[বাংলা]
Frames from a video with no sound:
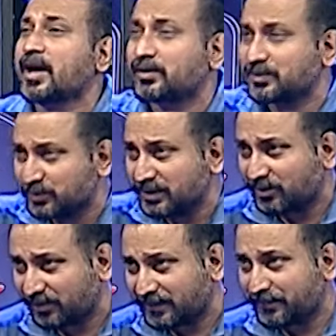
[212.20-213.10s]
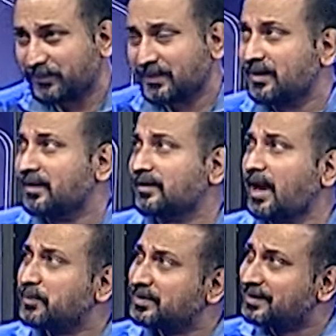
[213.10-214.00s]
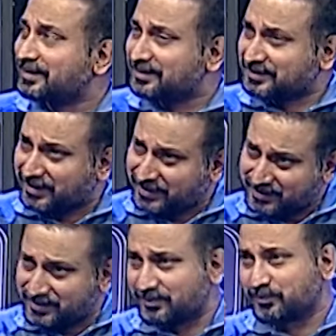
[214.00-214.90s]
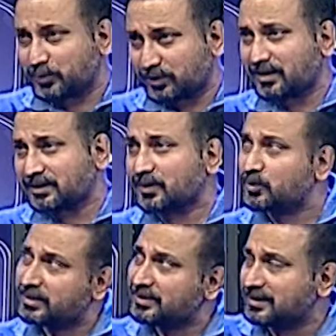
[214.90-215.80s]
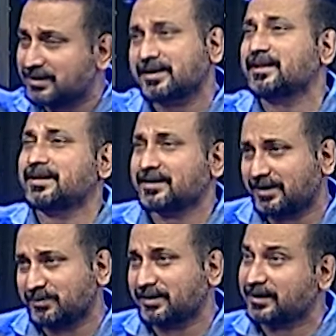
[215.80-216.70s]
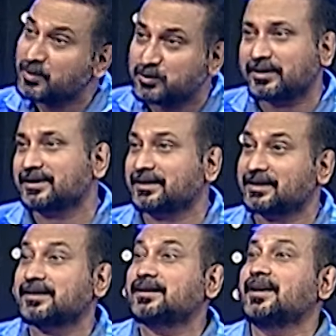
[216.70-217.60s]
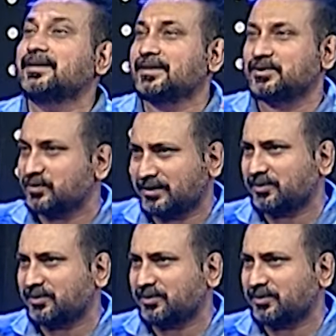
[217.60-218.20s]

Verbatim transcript: নায়ককে জড়িয়ে ধরে জড়িয়ে ধরে জি তা আমি সেই প্রত্যাশা করেই টিকটিকিটা গেছিলাম যে কেউ যদি এসে একটা চিৎকার দিয়ে জড়িয়ে